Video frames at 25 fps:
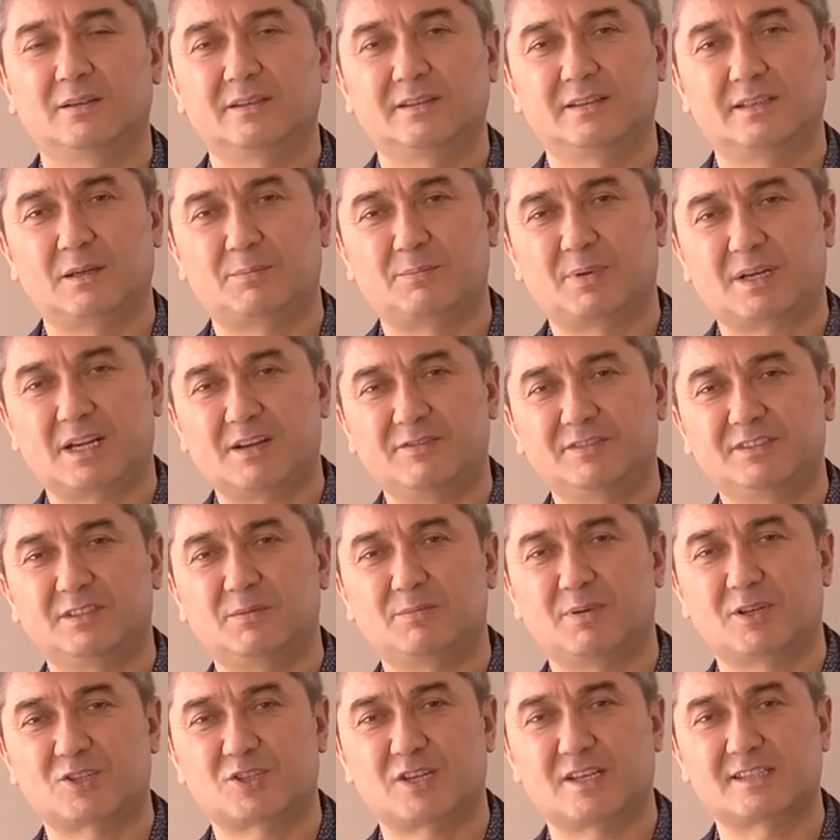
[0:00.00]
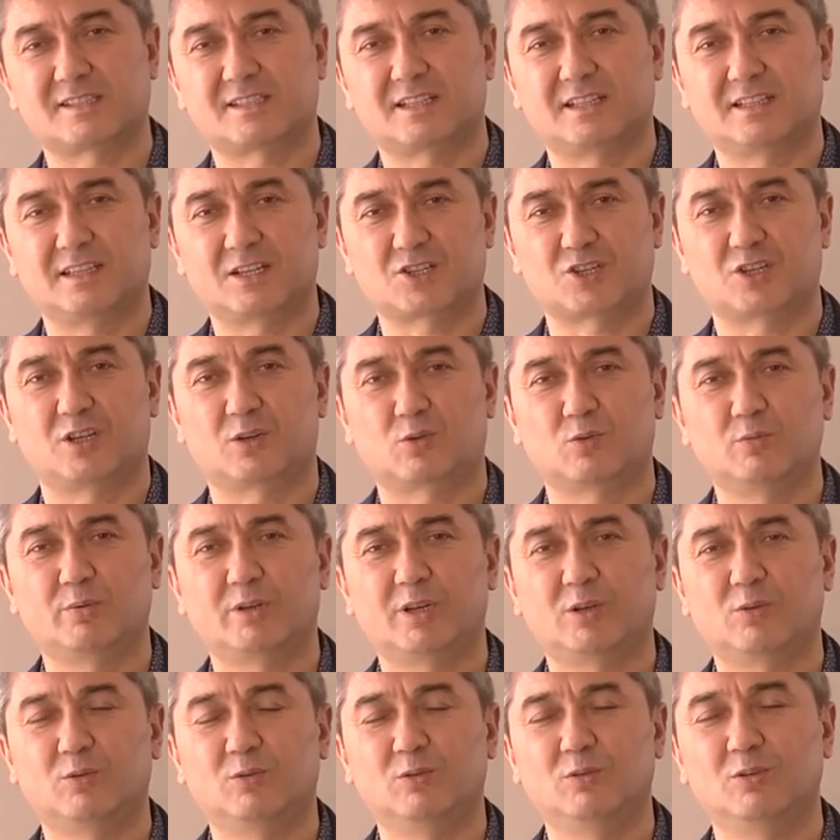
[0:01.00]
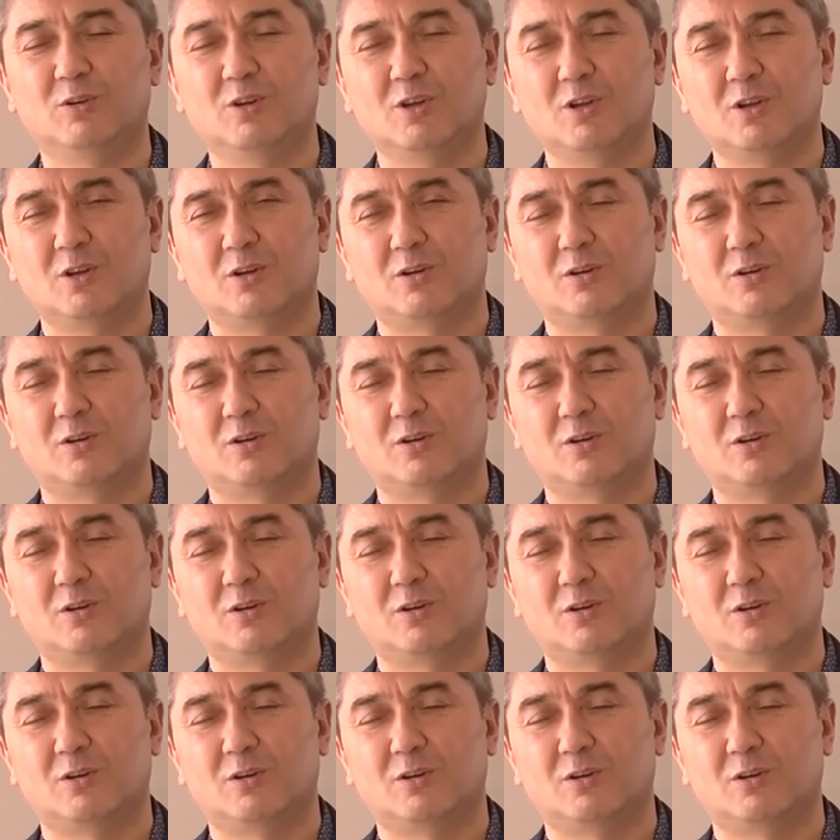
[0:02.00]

направьте, пожалуйста, нашу рубрику,